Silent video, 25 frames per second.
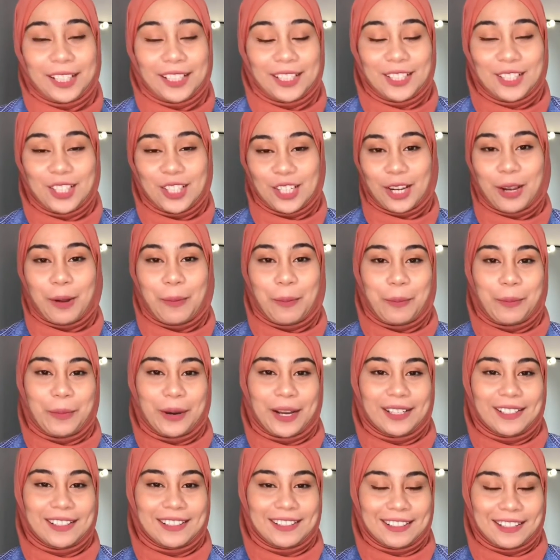cheap
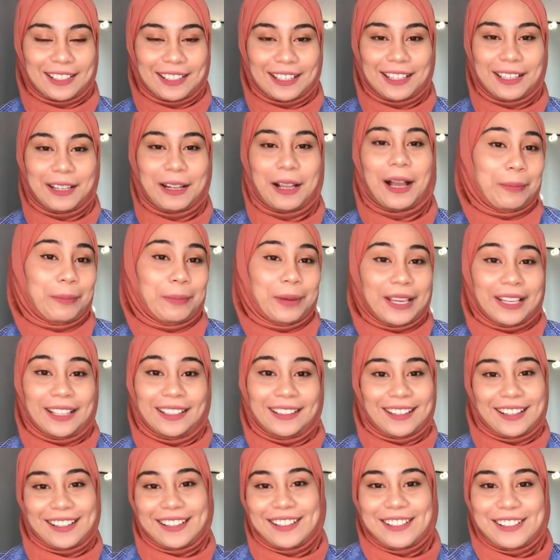but still being
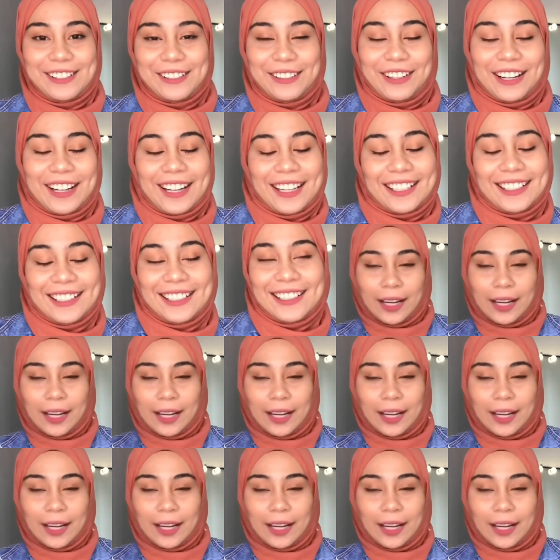nice to us.